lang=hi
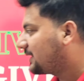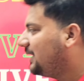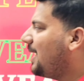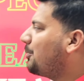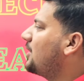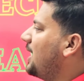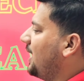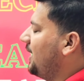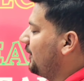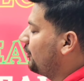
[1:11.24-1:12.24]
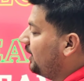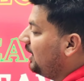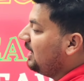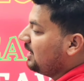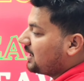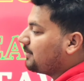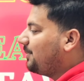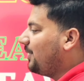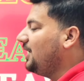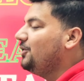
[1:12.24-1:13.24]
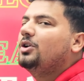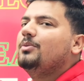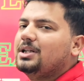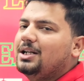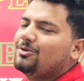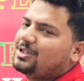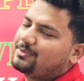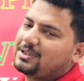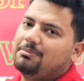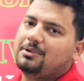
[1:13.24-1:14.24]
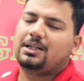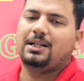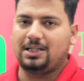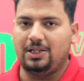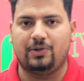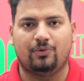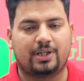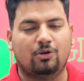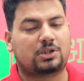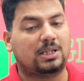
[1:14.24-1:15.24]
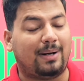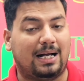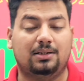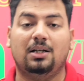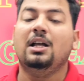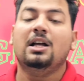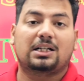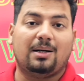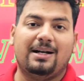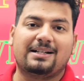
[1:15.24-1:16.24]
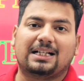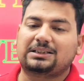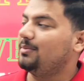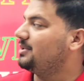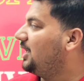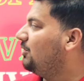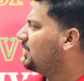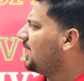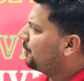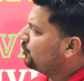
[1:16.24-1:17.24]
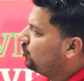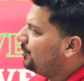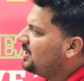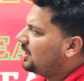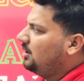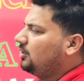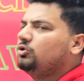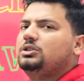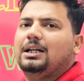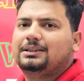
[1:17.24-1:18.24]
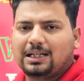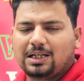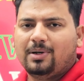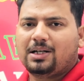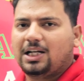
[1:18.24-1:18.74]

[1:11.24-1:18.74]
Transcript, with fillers: इसके लिए आपको क्या करने होंगे सबसे पहले यूट्यूब चैनल को सब्सक्राइब करके रख लेने होंगे उसके बाद कमेंट सेक्शन में जाने होंगे आपको जो भी एक कुछ अच्छा कमेंट